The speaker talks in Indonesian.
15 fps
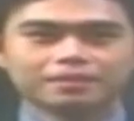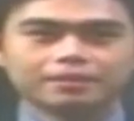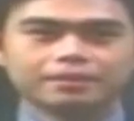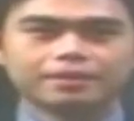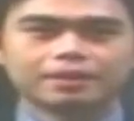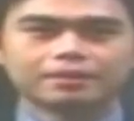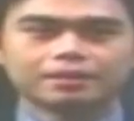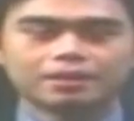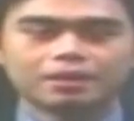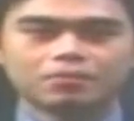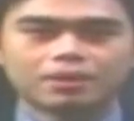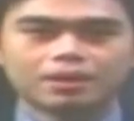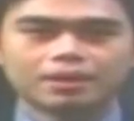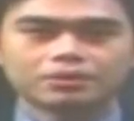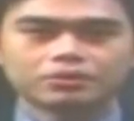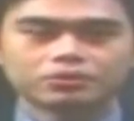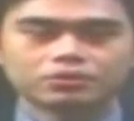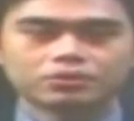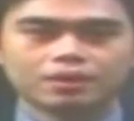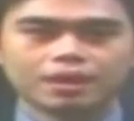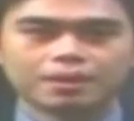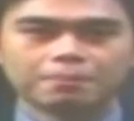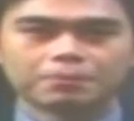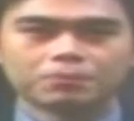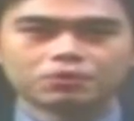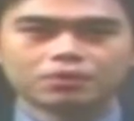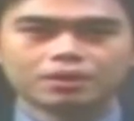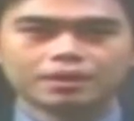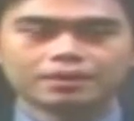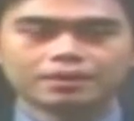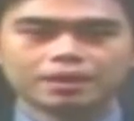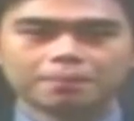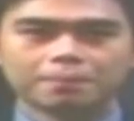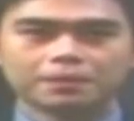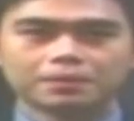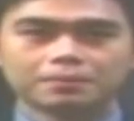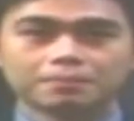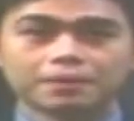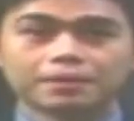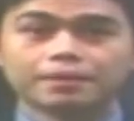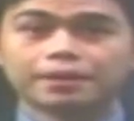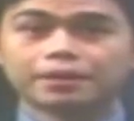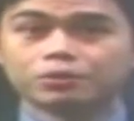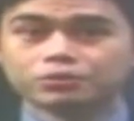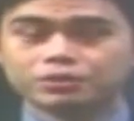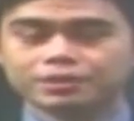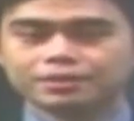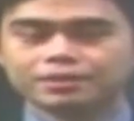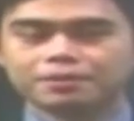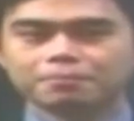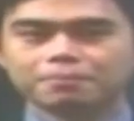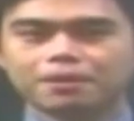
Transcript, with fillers: Tiga terdakwa kasus dugaan pembunuhan di apartemen Edu City,